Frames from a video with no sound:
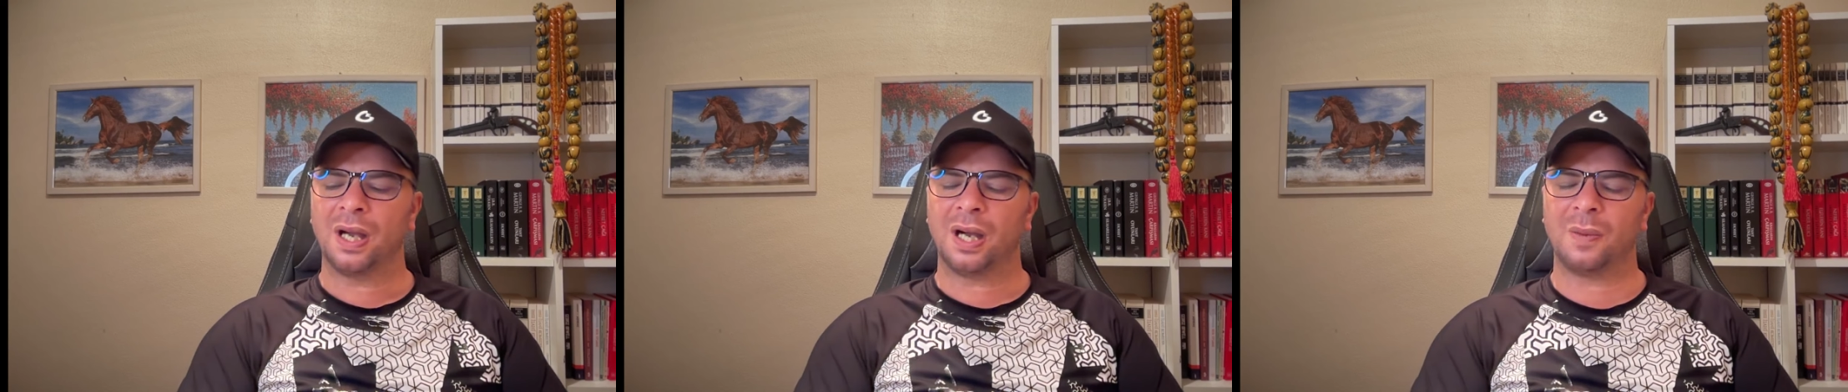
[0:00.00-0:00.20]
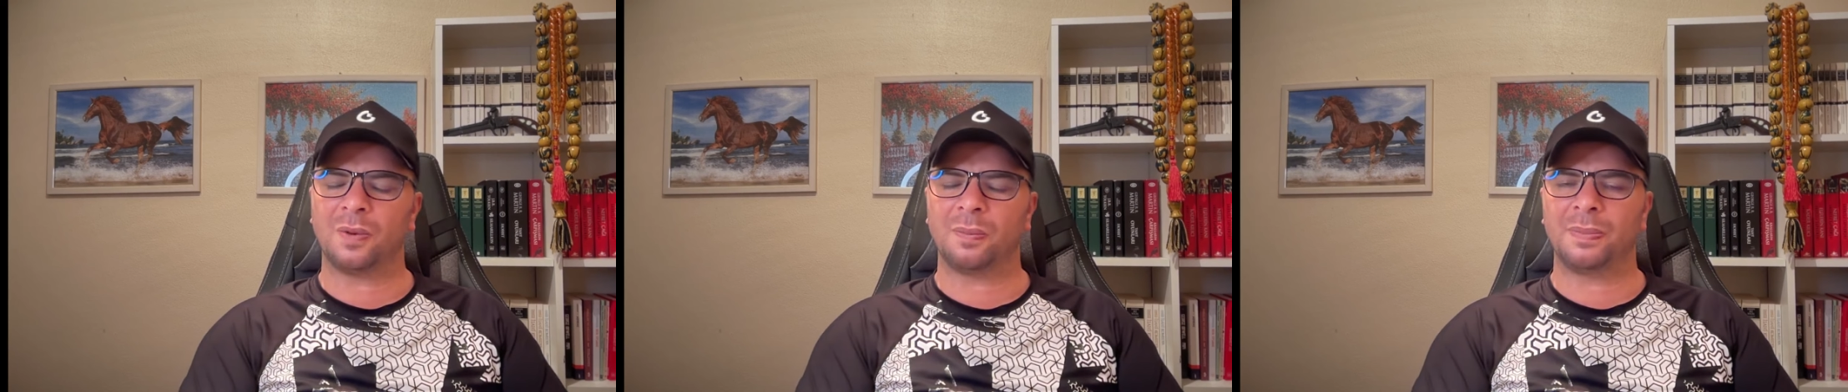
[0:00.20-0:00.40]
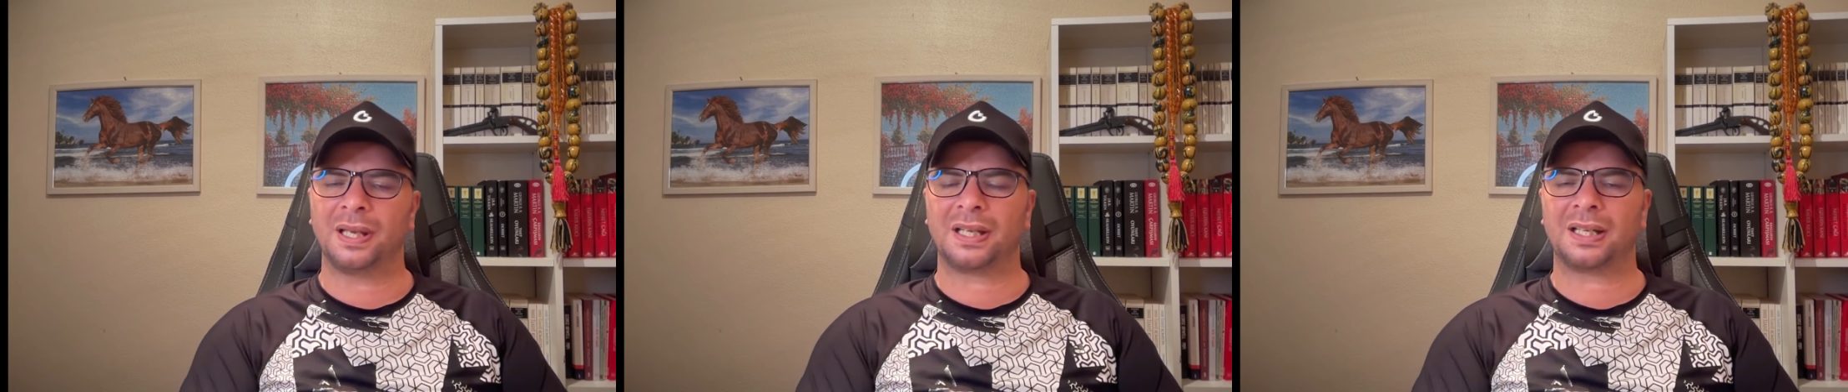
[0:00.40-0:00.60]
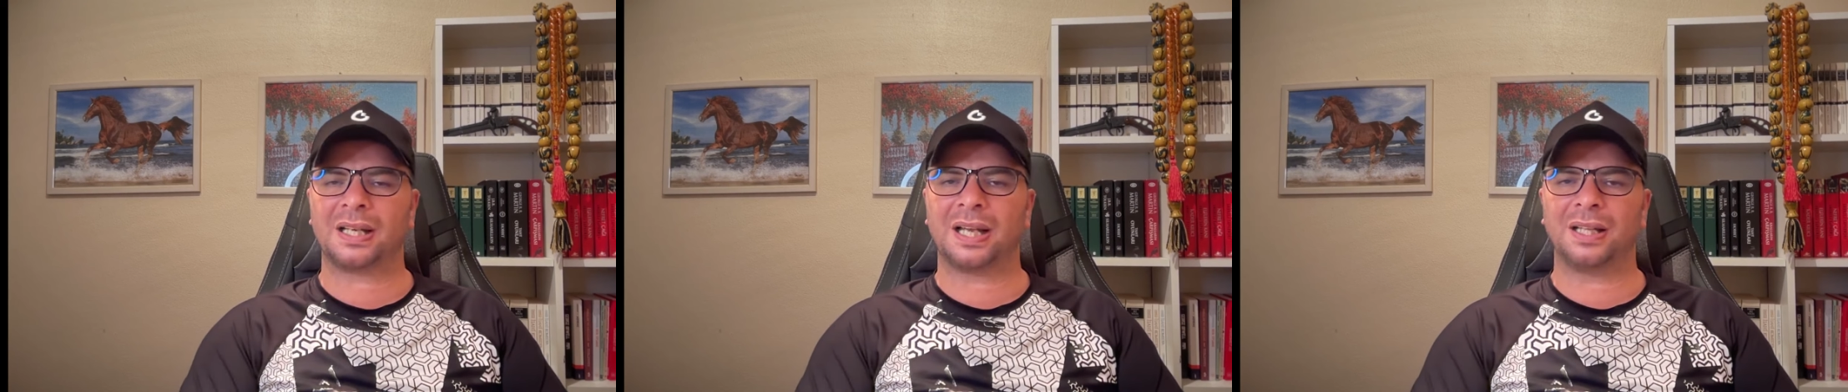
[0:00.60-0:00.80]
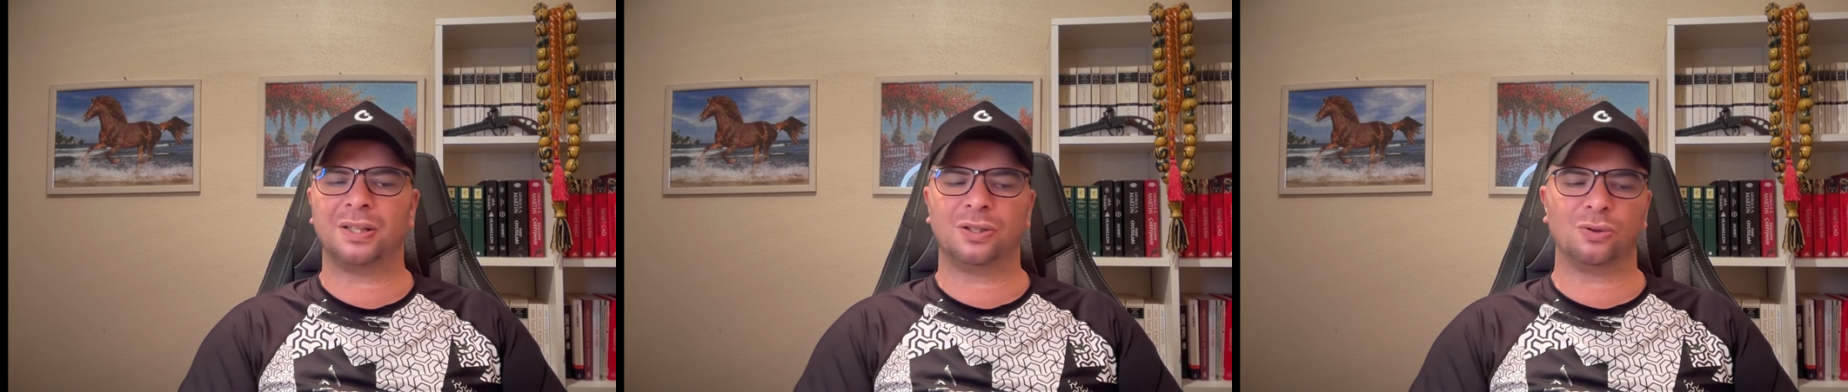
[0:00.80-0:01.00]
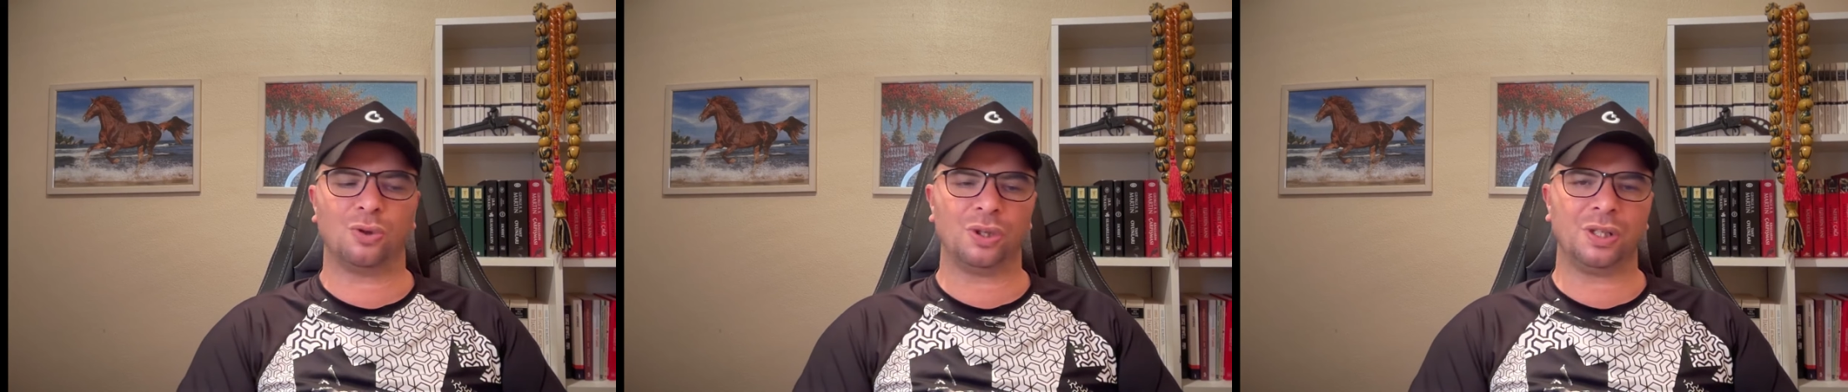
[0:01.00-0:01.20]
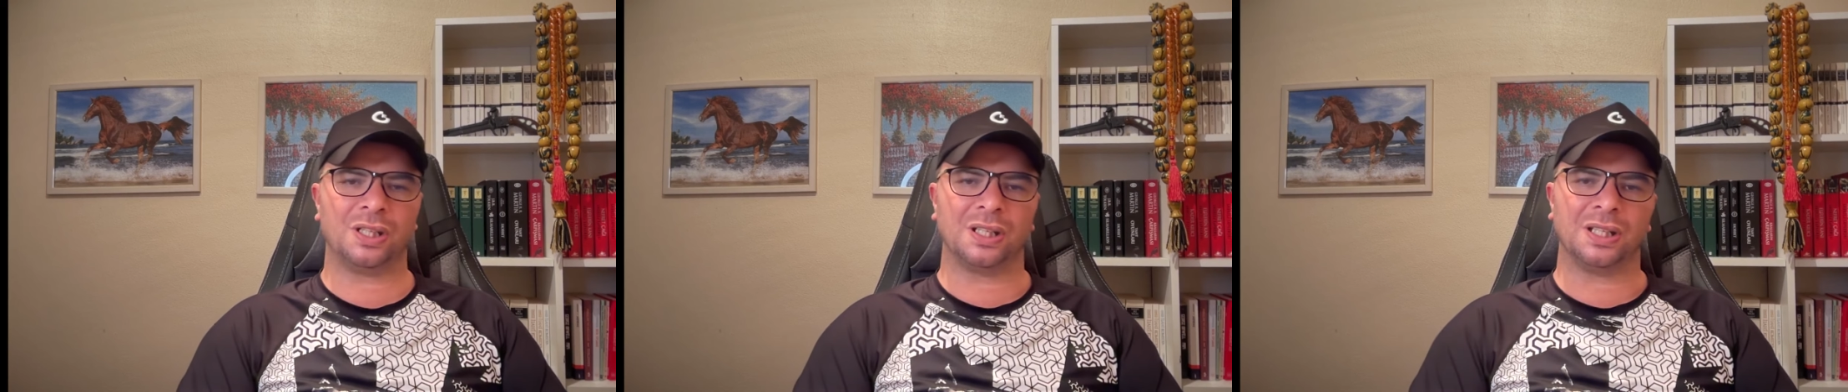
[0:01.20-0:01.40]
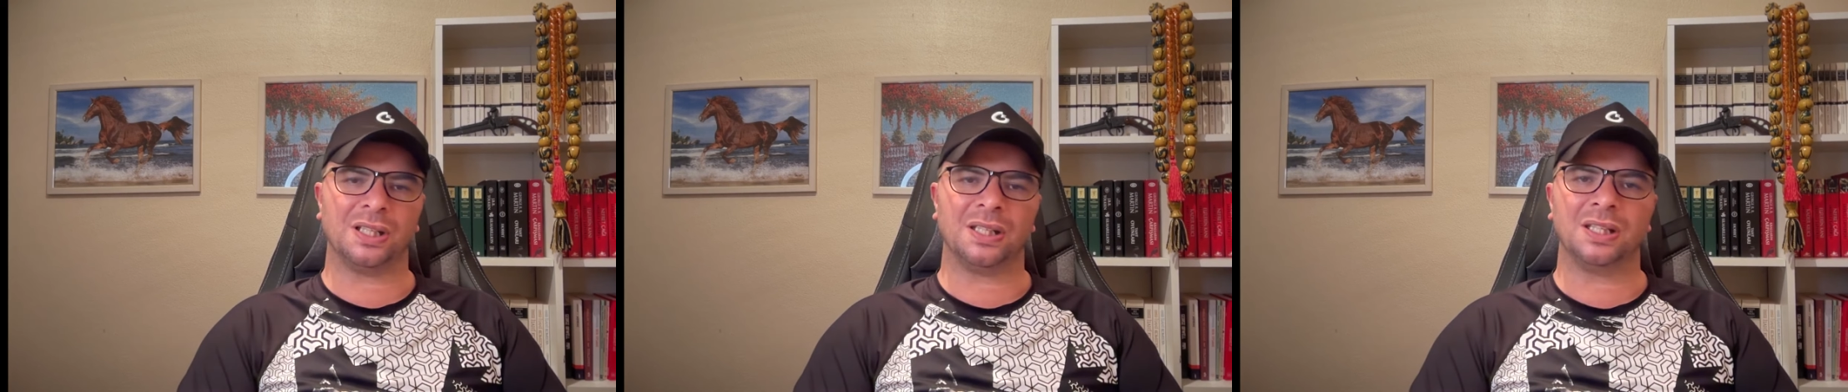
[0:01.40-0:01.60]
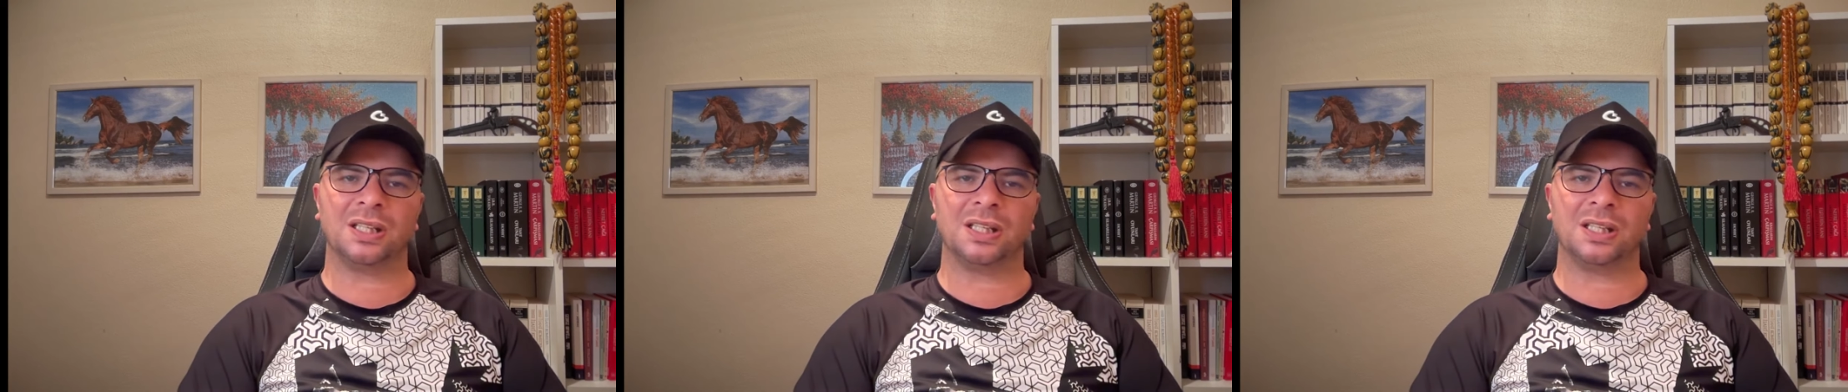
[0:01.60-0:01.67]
Ama beklenti o ki